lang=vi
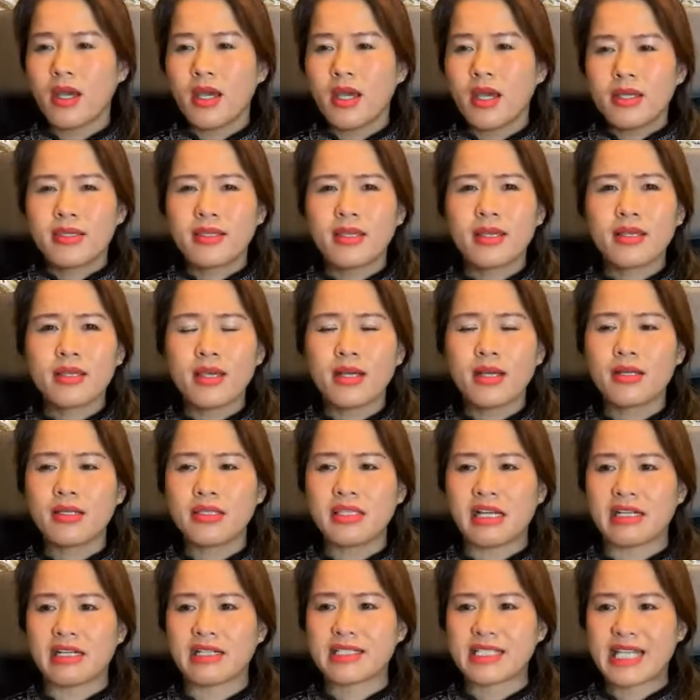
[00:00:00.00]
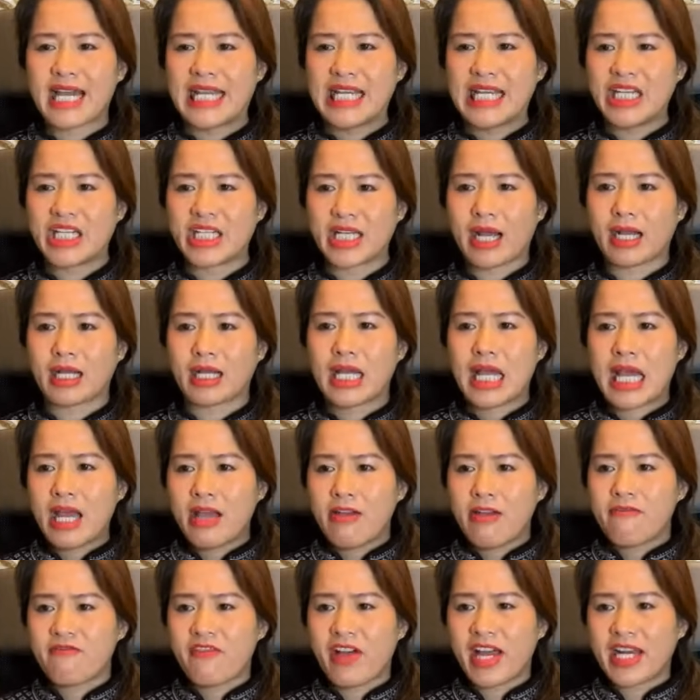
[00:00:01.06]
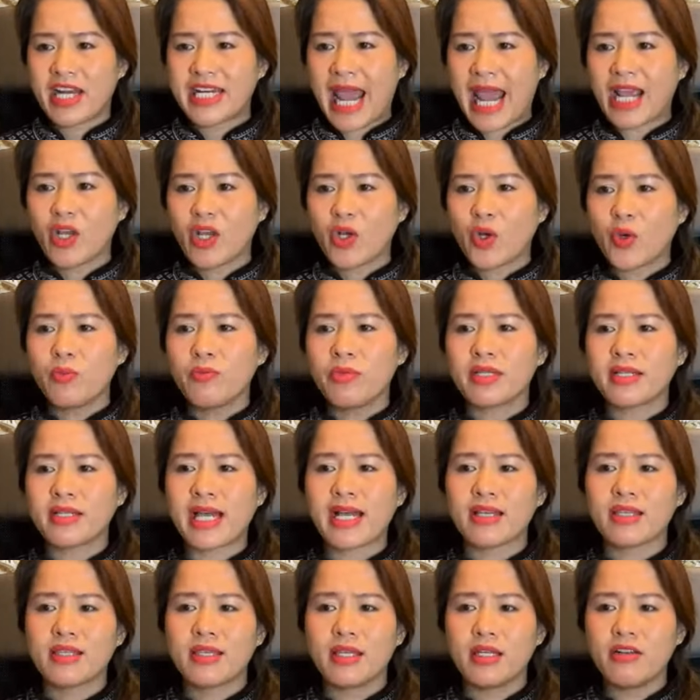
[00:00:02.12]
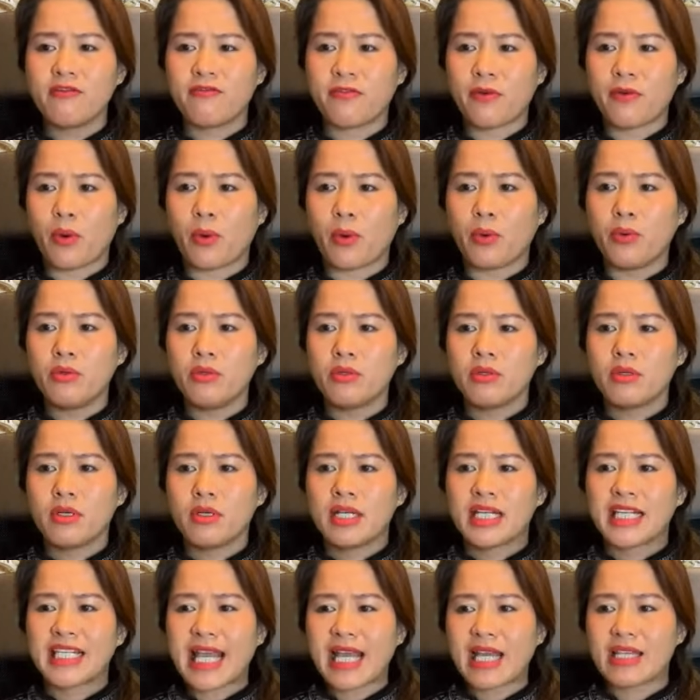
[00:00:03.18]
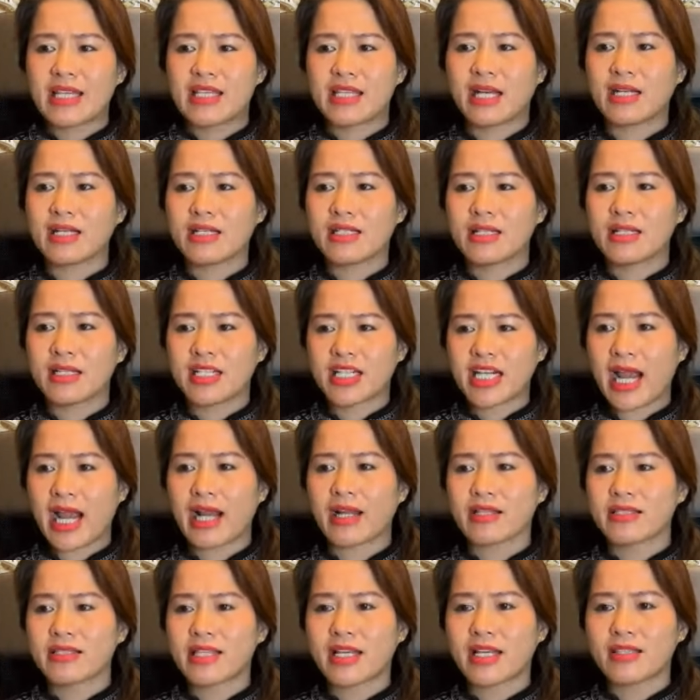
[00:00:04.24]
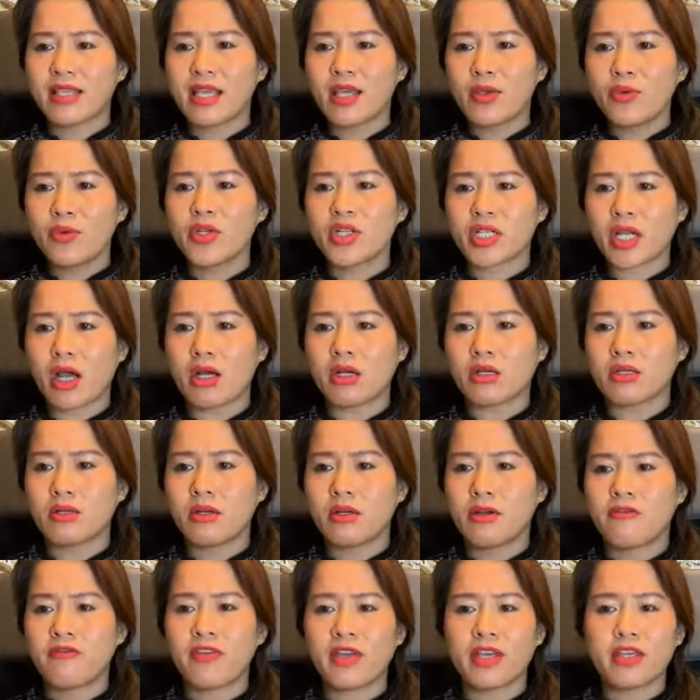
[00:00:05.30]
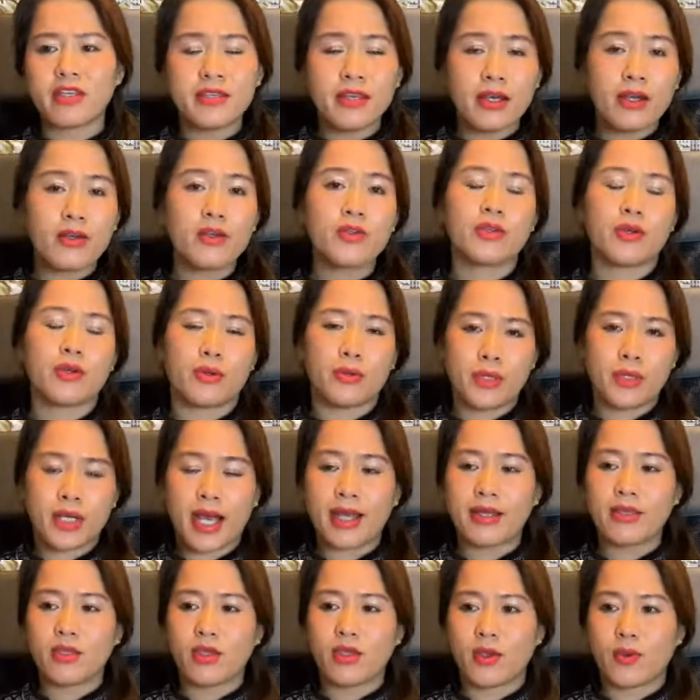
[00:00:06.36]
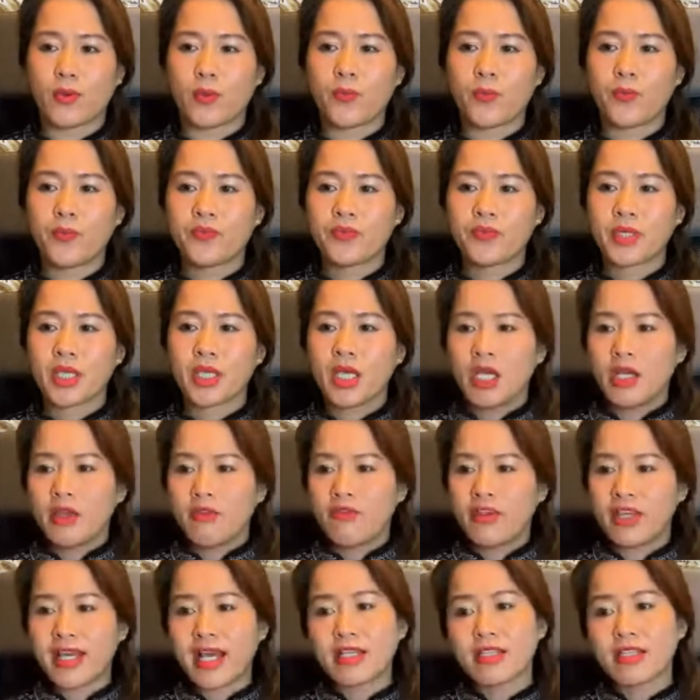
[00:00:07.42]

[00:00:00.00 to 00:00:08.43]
Nhân dân nhận thấy rằng và đảng cũng như các chính phủ xác nhận rằng ta thiếu sót vì dân chủ khá nhiều. Vì các